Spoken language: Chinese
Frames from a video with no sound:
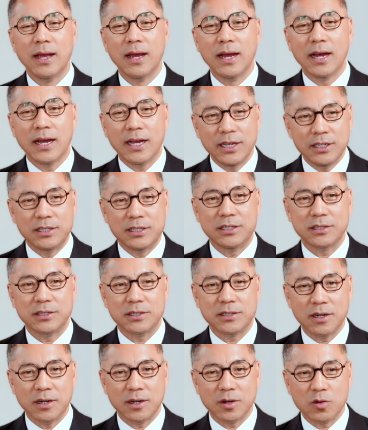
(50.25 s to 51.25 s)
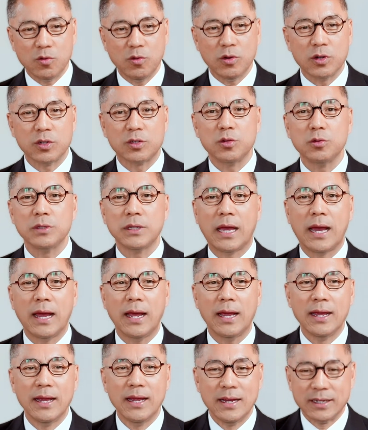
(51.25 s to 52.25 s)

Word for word: 黑喜事儿、过周年、